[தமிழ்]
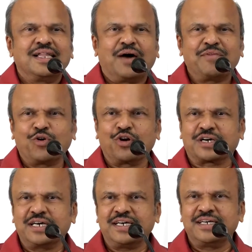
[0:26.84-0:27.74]

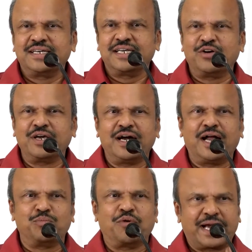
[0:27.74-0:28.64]
அவையோருக்கு என்னுடைய
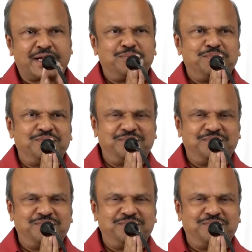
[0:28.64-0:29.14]
அன்பு வணக்கம்